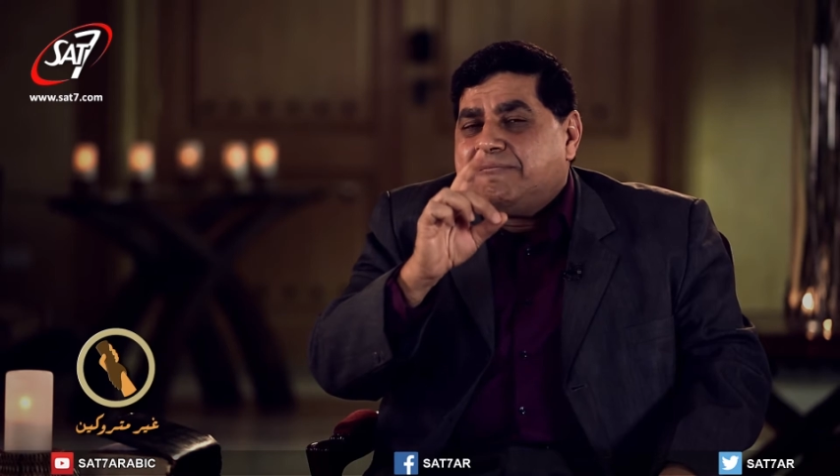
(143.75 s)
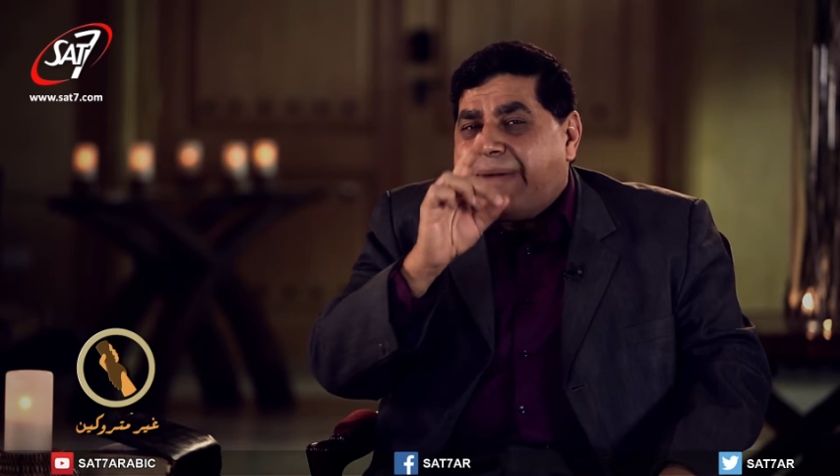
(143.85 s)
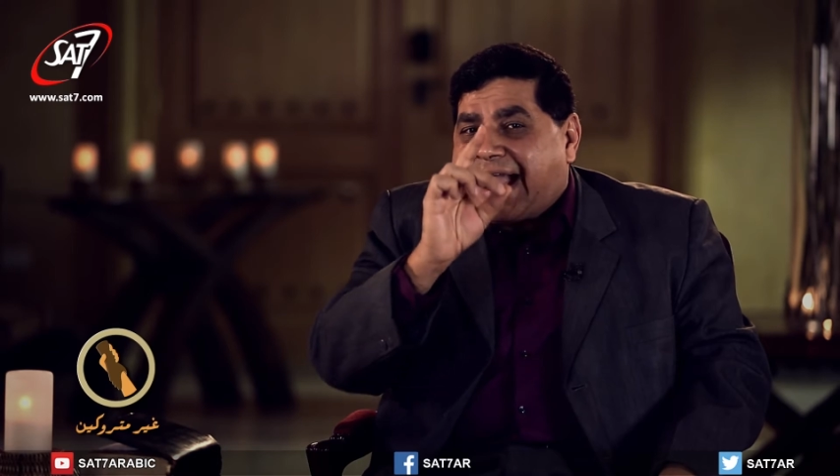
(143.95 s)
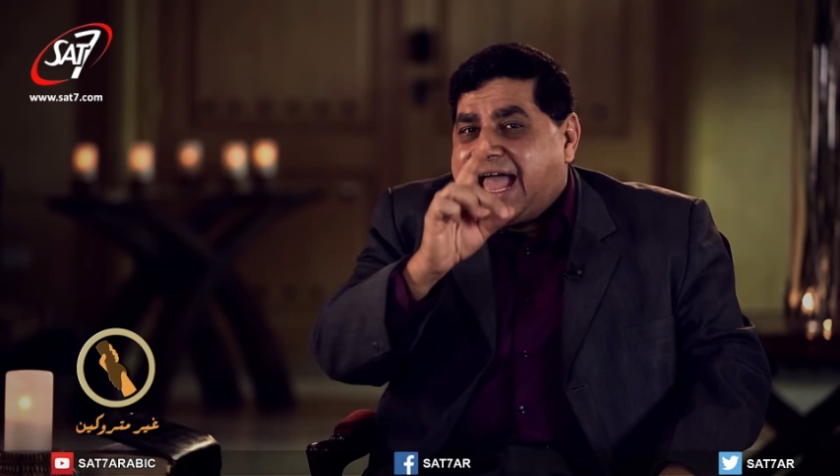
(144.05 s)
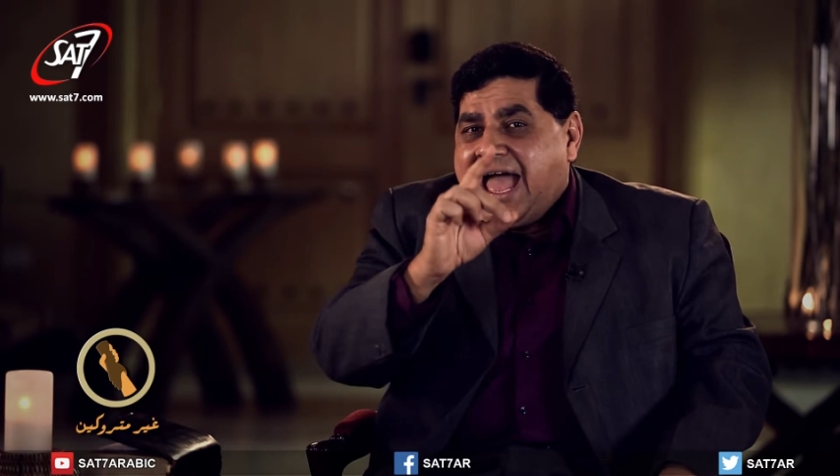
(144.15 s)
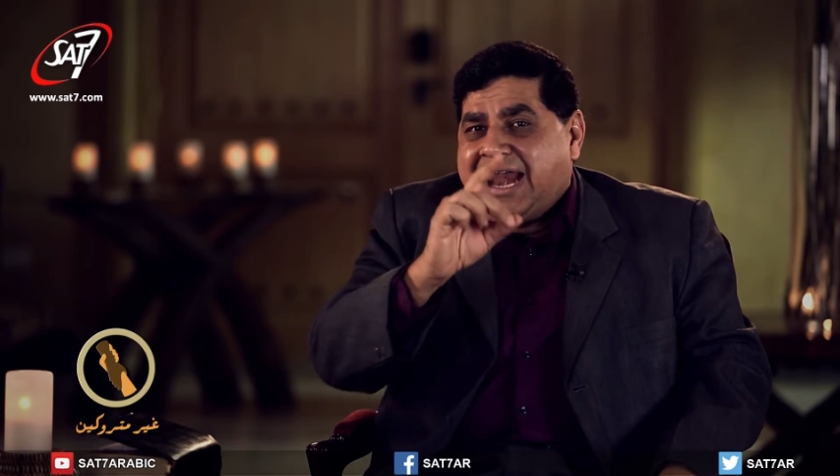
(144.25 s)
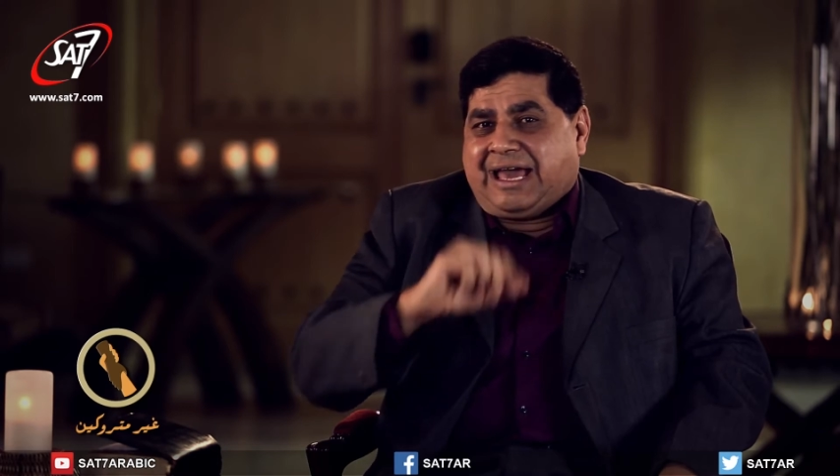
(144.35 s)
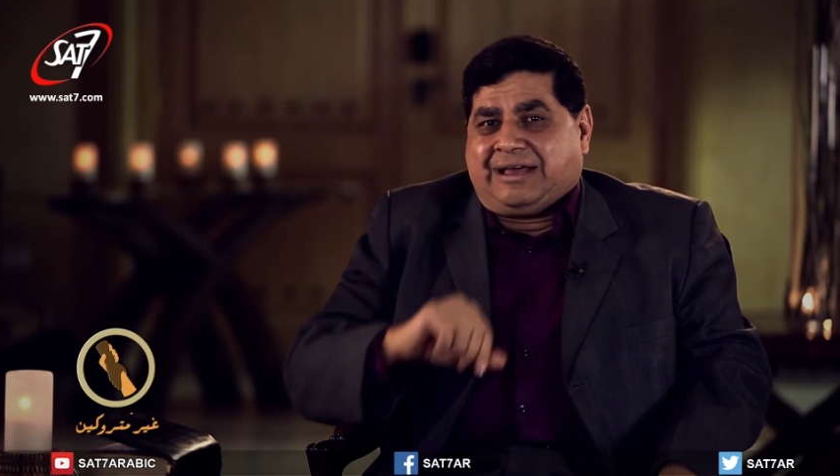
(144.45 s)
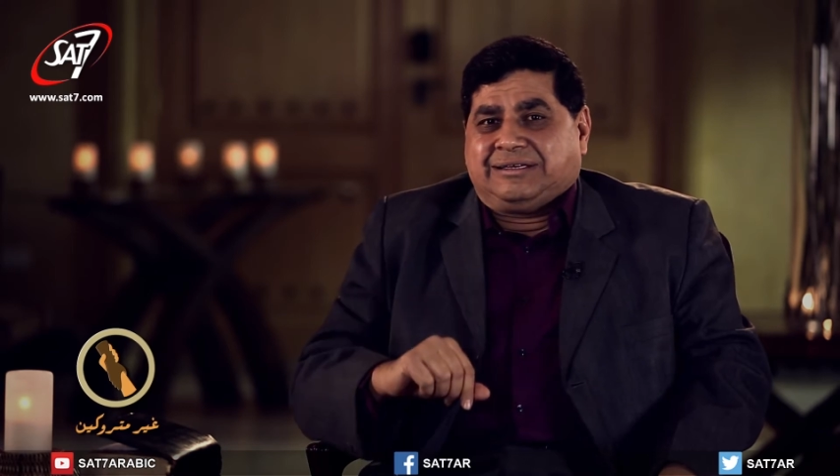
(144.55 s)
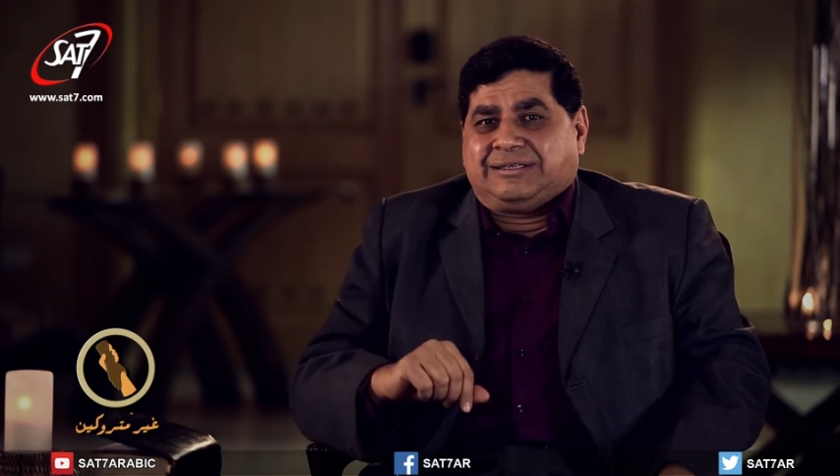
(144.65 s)

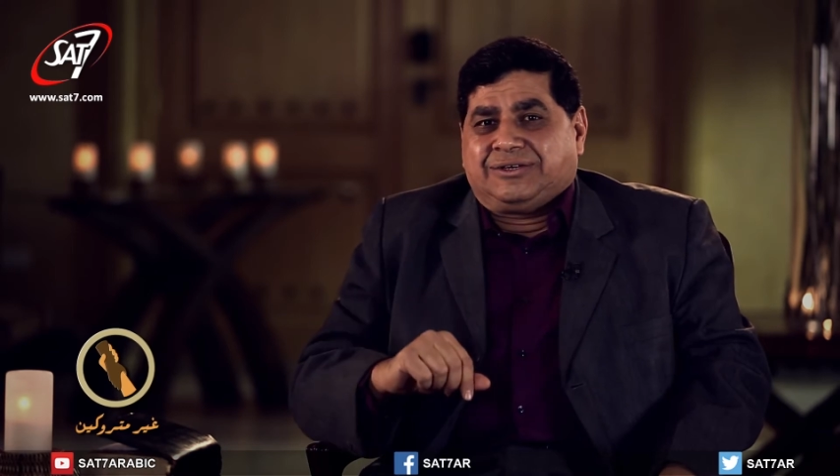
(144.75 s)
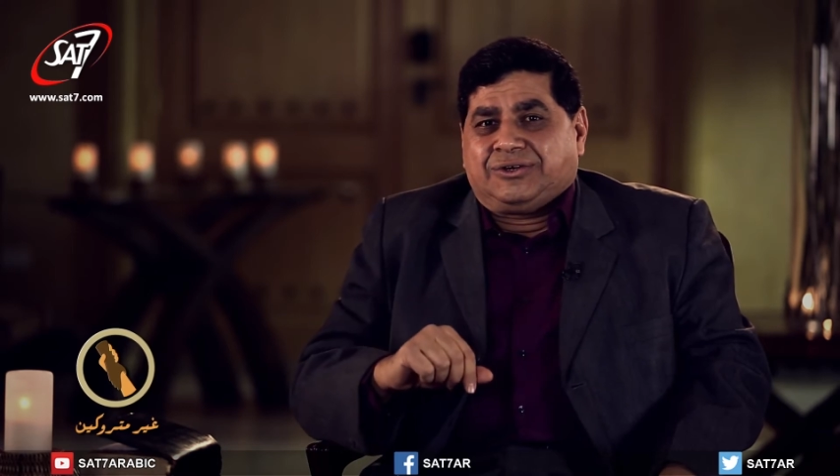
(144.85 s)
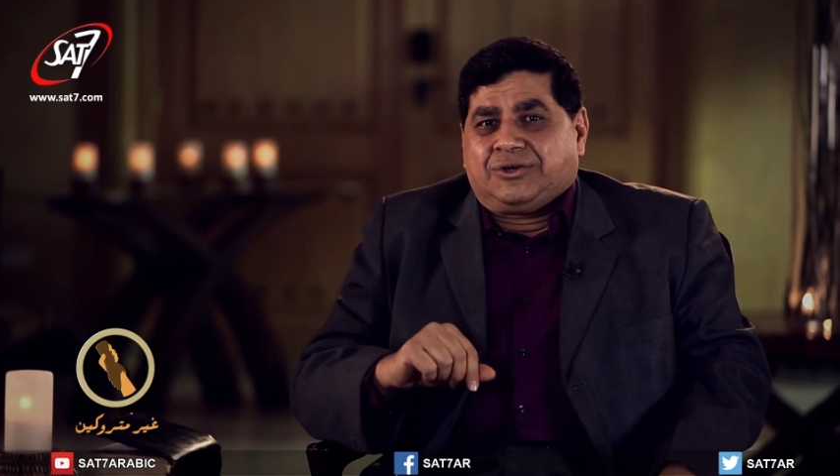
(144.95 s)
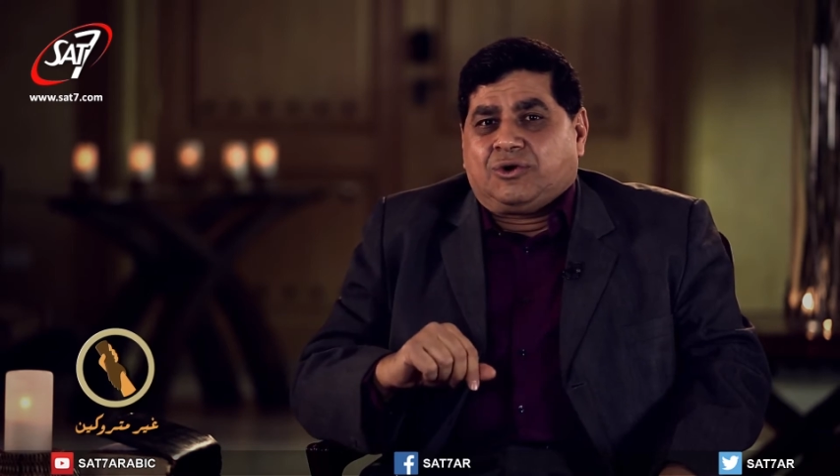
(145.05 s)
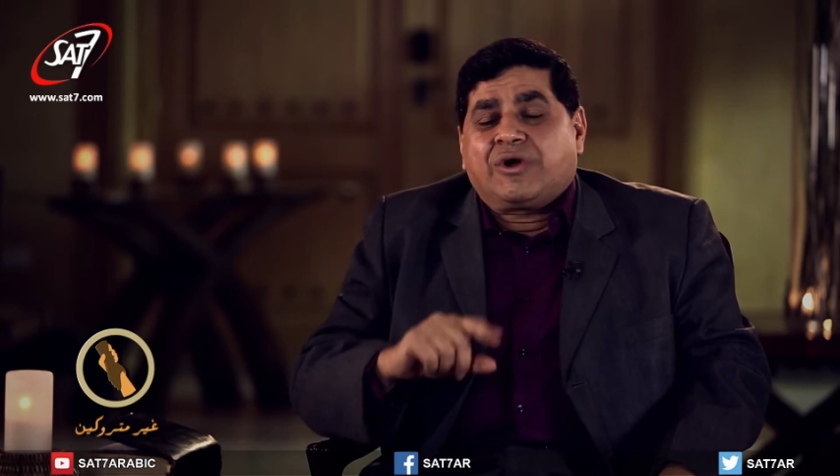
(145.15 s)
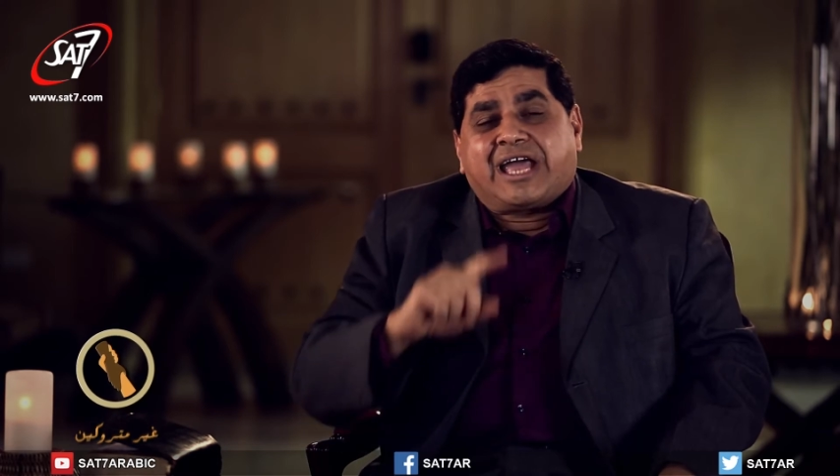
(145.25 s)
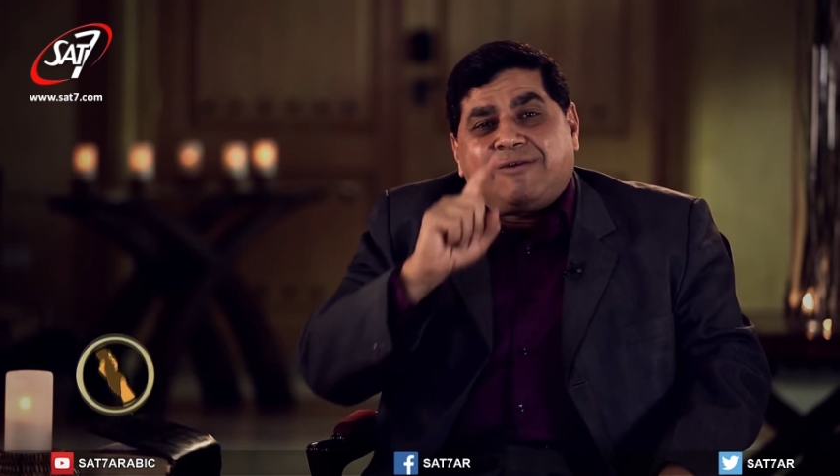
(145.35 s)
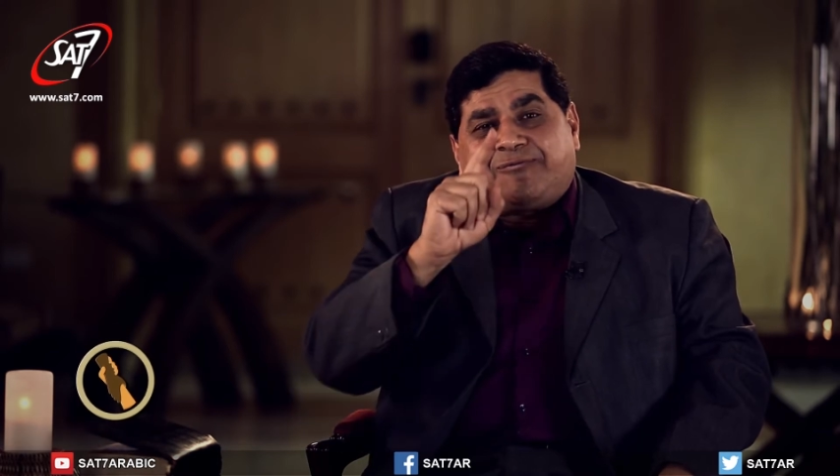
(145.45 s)
مكانه وكان